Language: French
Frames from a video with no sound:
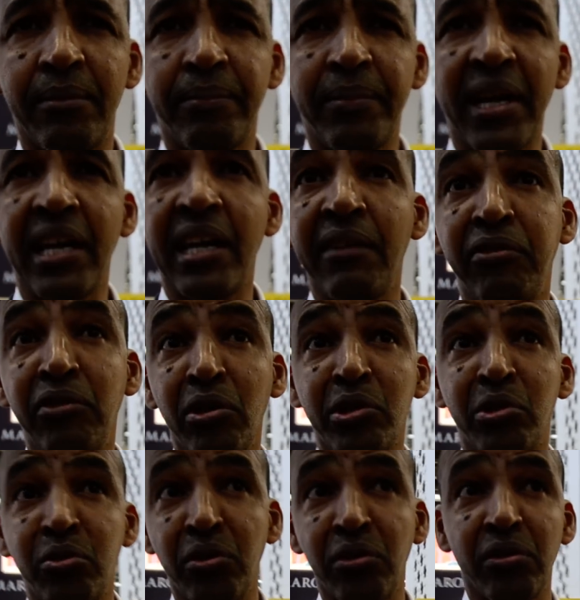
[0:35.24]
par la
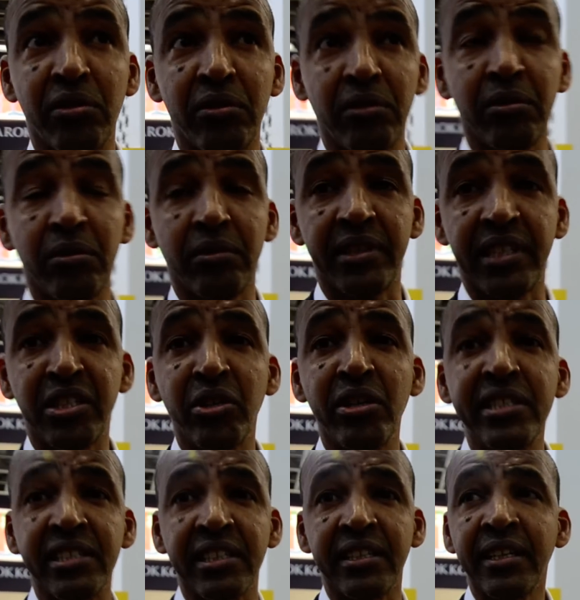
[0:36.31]
force de, des
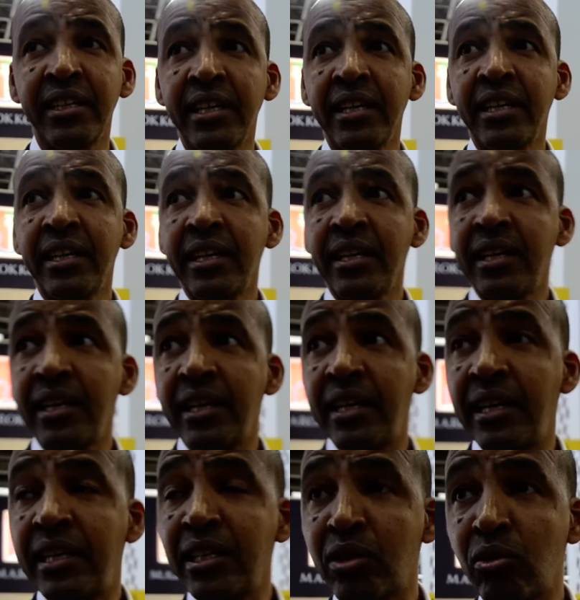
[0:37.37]
choses.
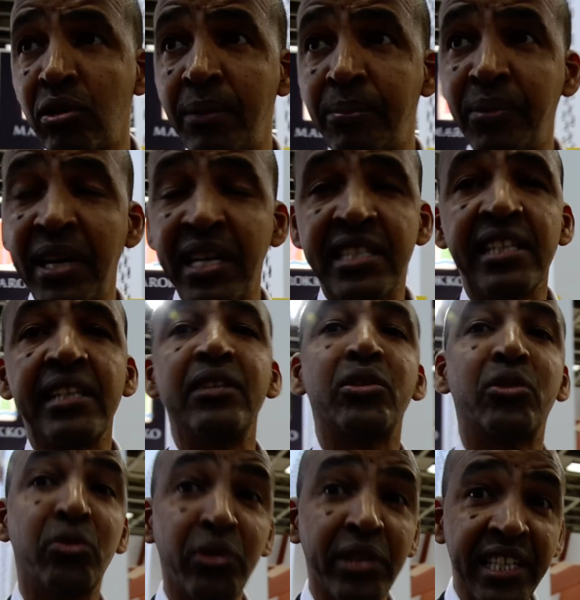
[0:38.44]
Euh, les trois points, c'est le
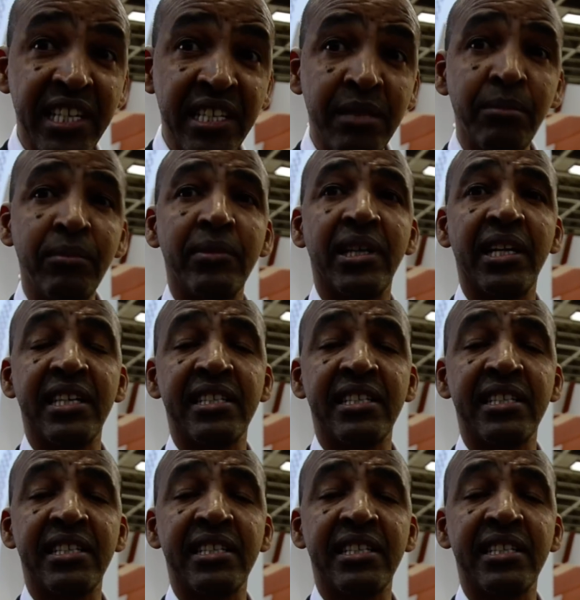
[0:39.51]
tourisme, la